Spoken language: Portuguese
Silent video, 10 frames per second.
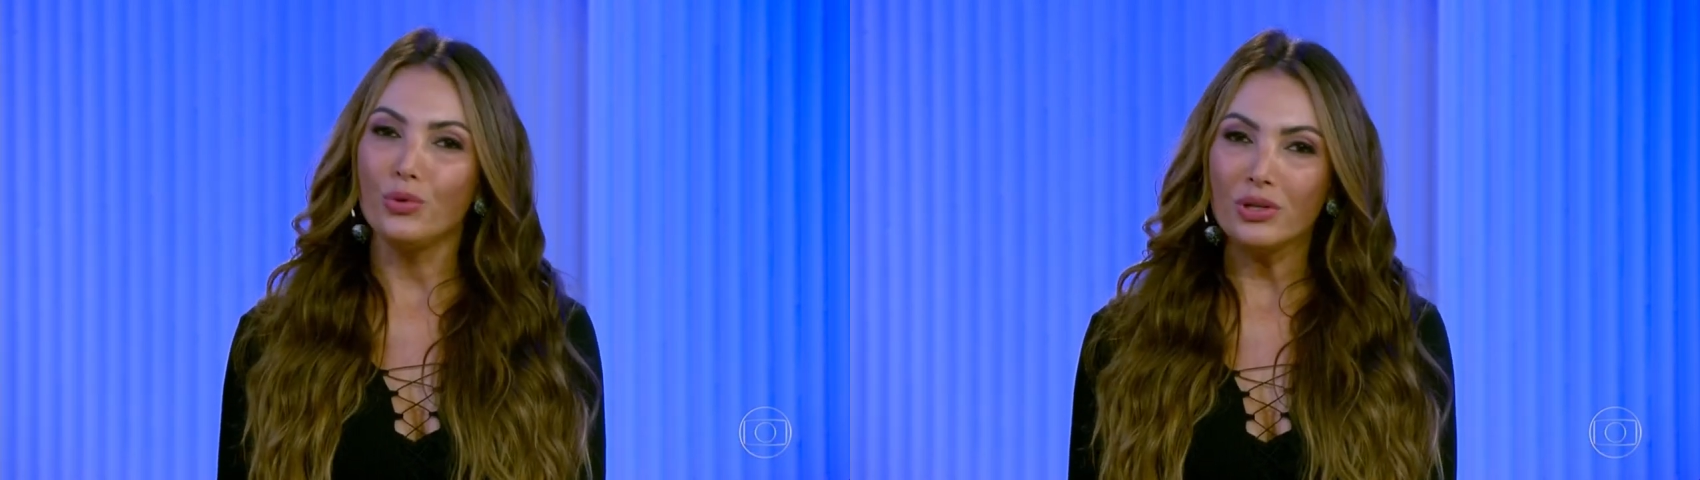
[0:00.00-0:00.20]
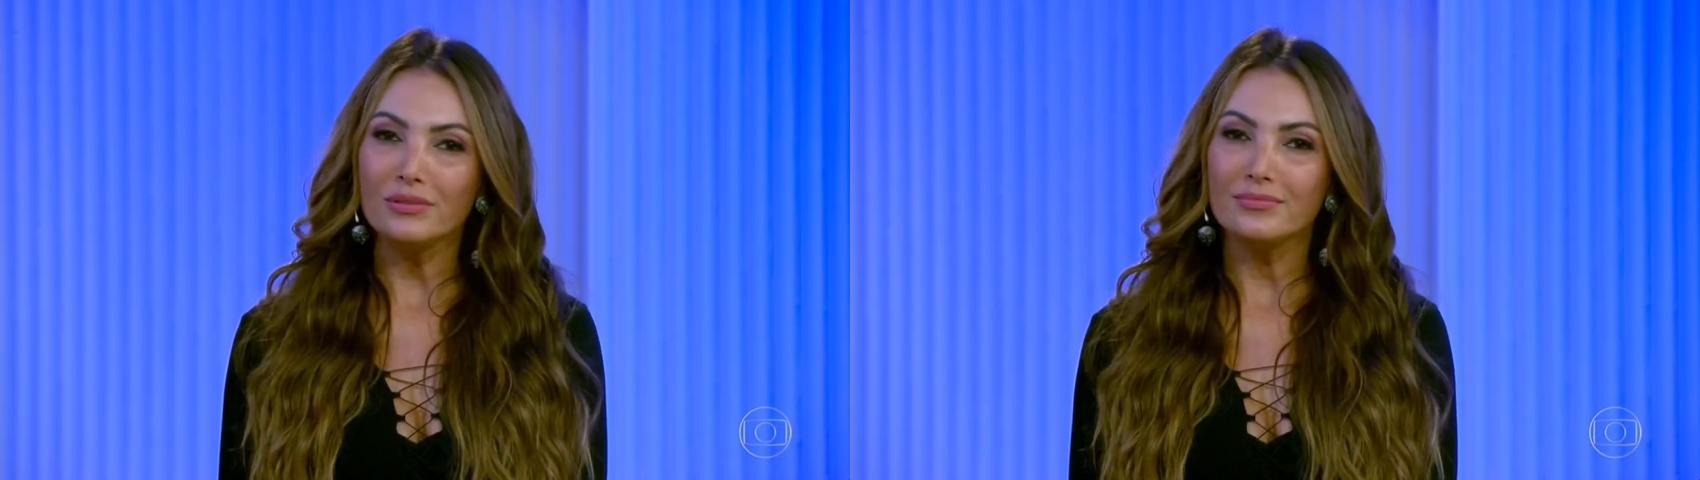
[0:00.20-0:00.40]

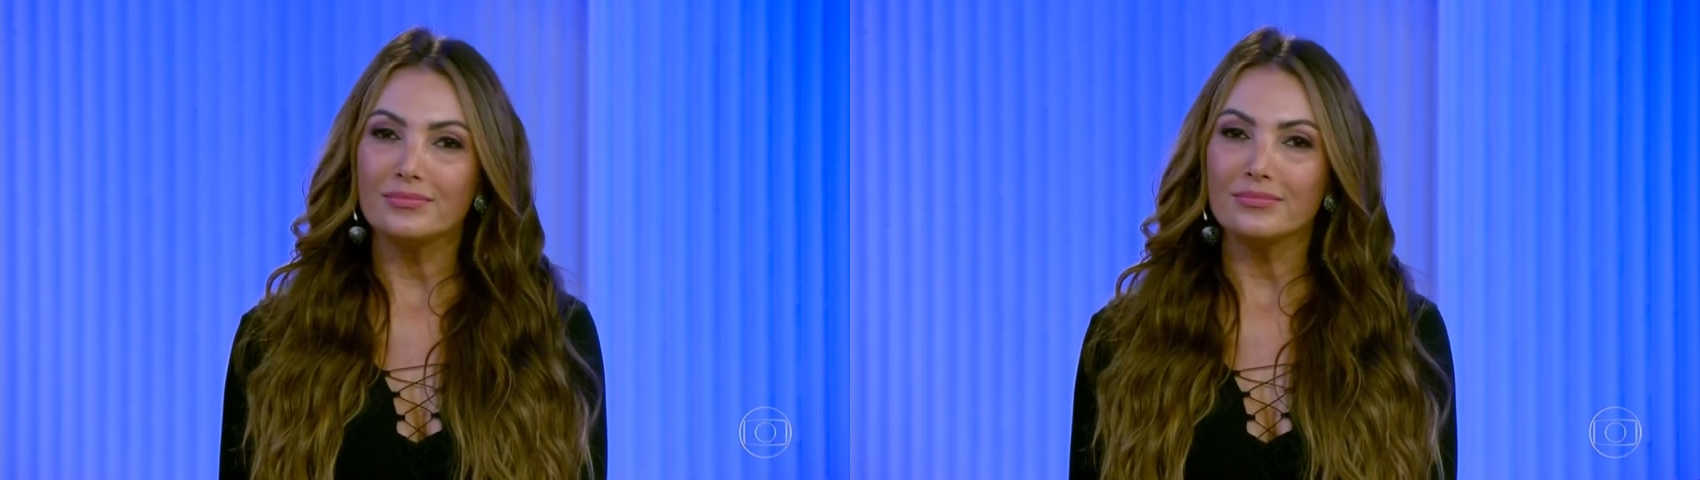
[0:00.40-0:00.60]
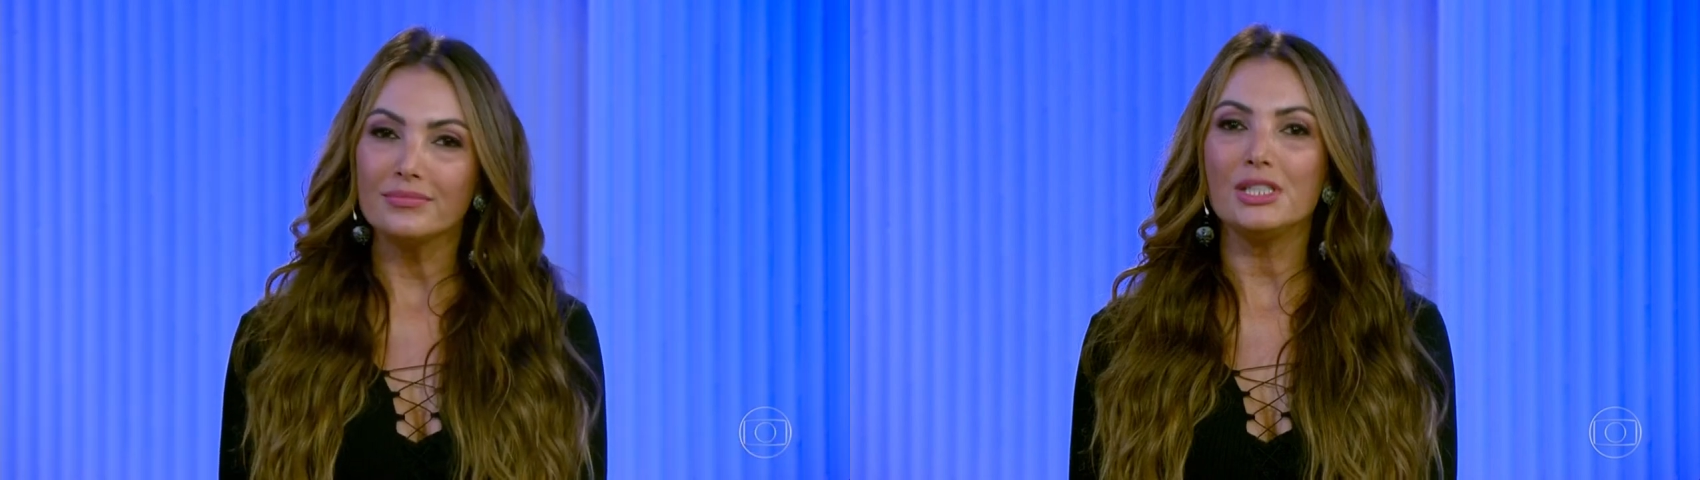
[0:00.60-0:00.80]
amor
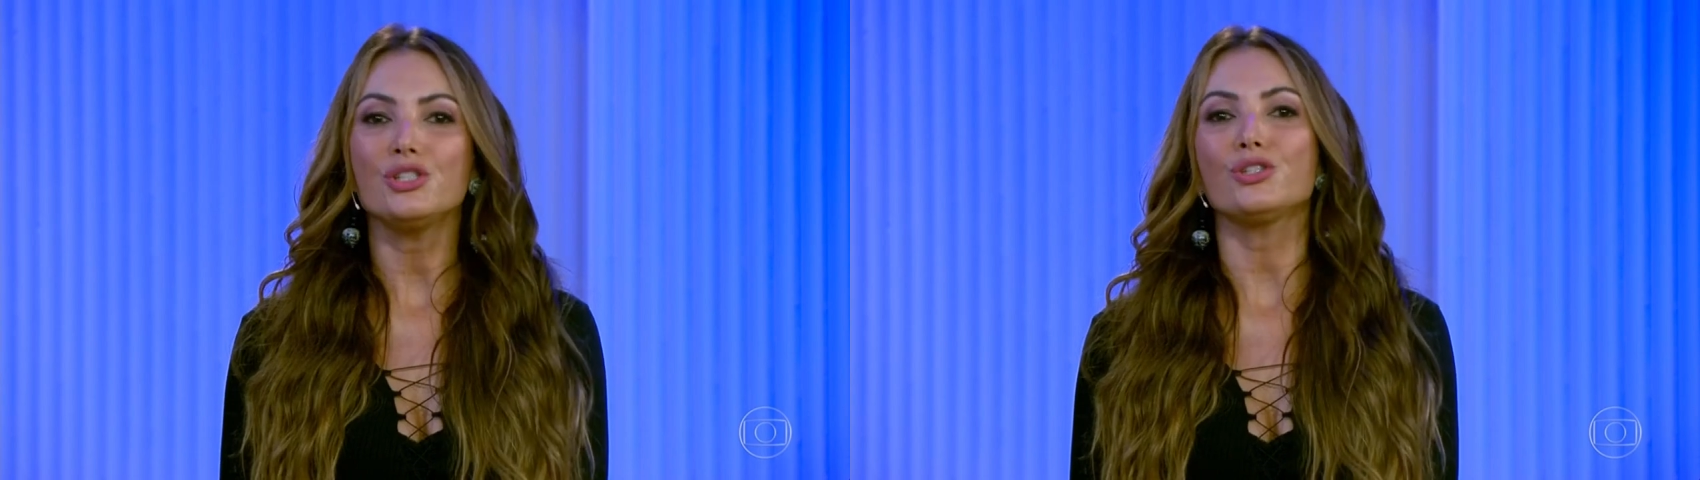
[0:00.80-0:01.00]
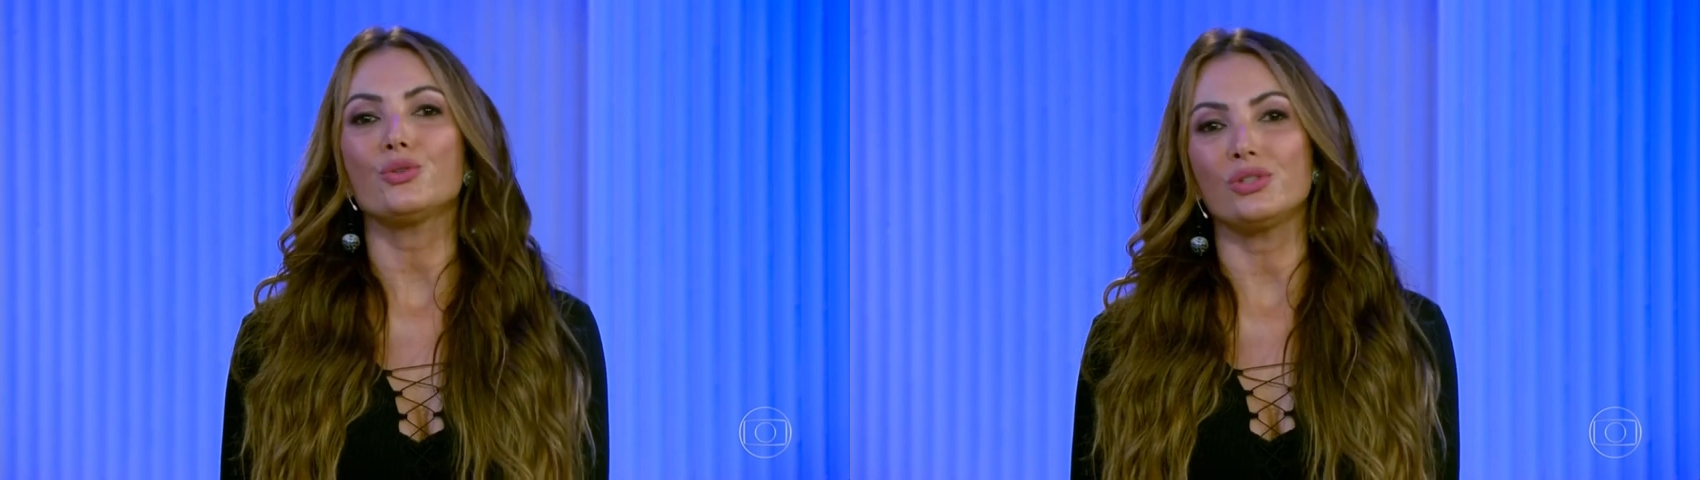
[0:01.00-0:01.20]

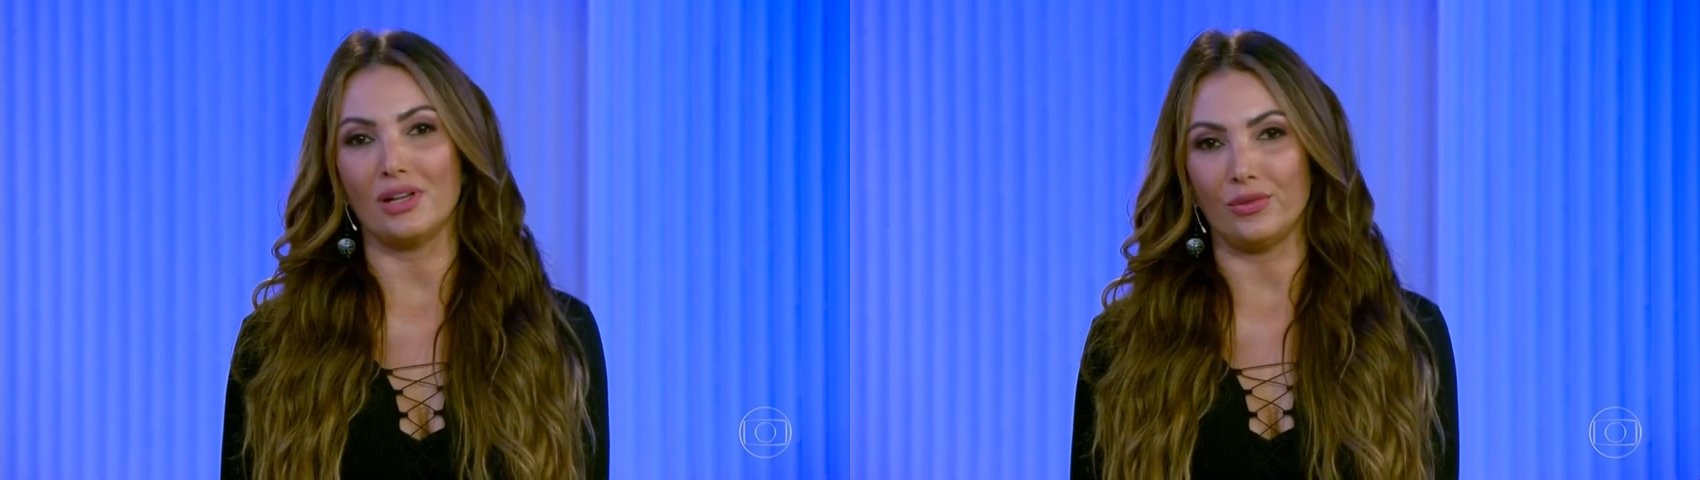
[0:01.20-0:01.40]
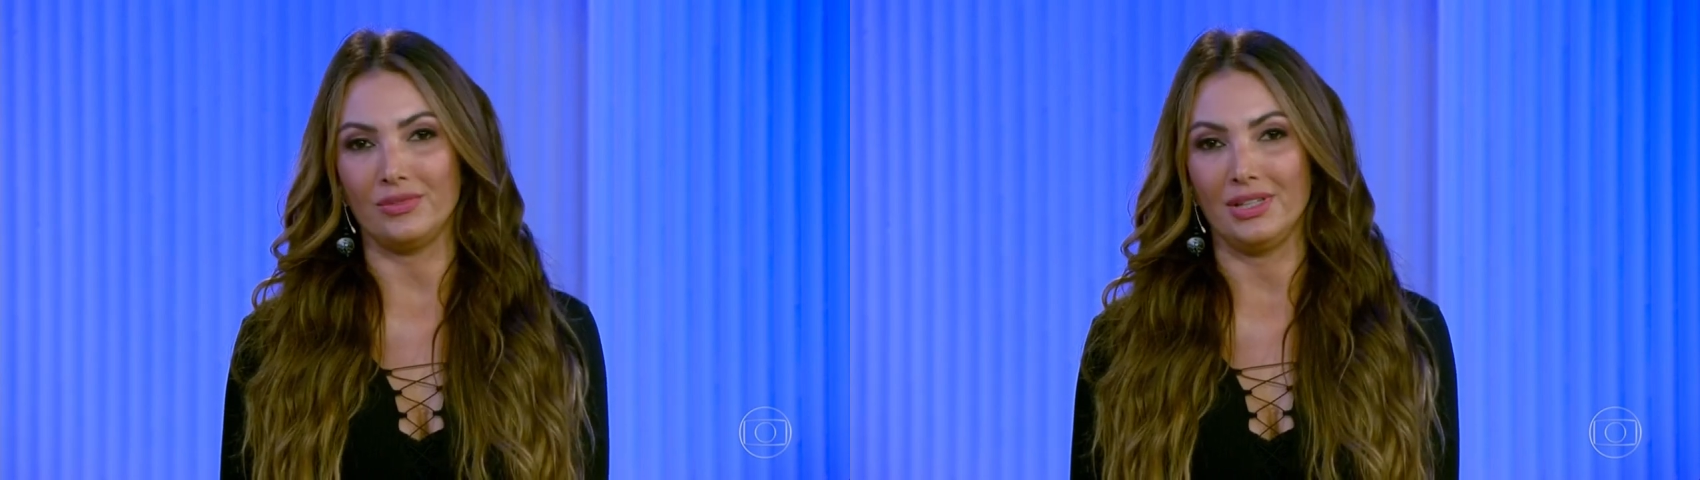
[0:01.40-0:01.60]
e
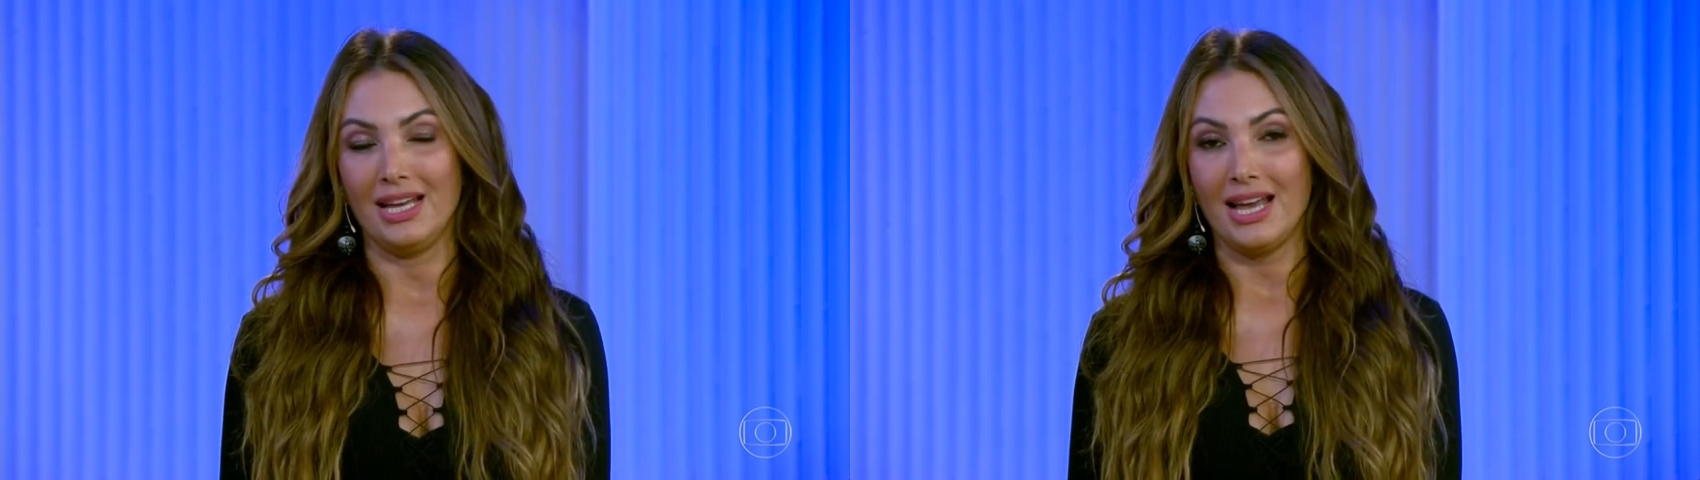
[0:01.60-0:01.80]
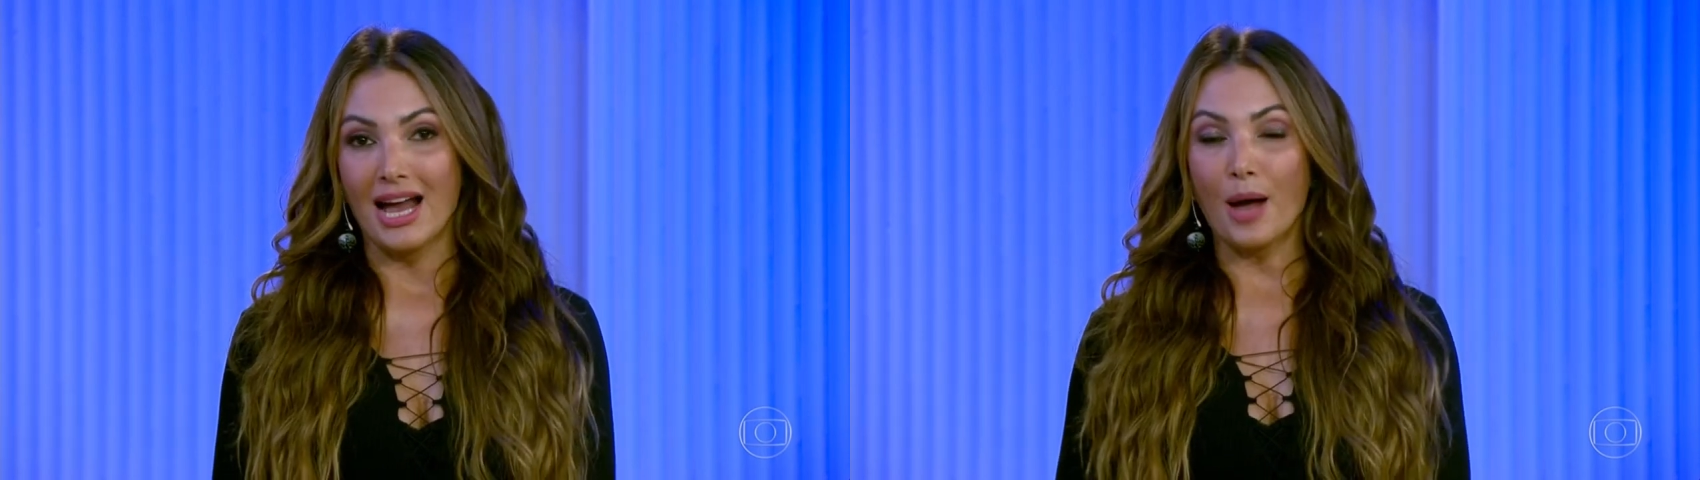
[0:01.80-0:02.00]
desilusão.